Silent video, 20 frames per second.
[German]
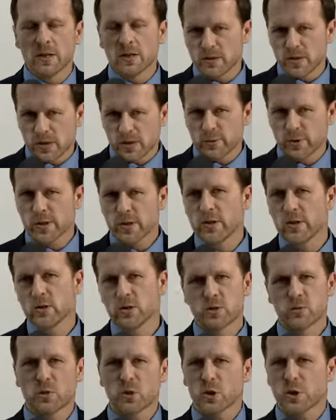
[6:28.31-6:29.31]
Deswegen hier
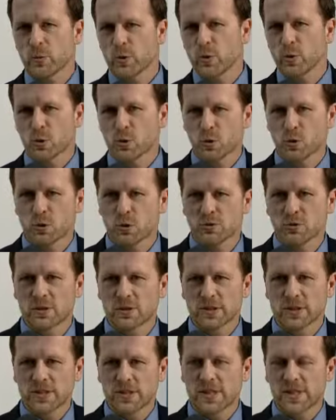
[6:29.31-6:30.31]
zum Beispiel auch schon
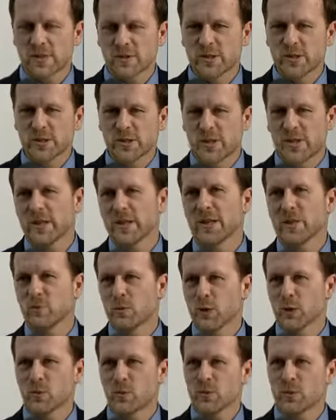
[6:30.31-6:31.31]
äh, EC3
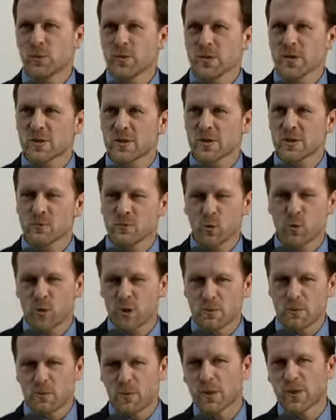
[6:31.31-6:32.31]
beispielsweise im
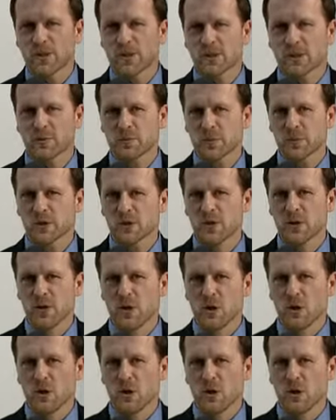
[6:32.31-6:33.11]
Programmbeirat mit,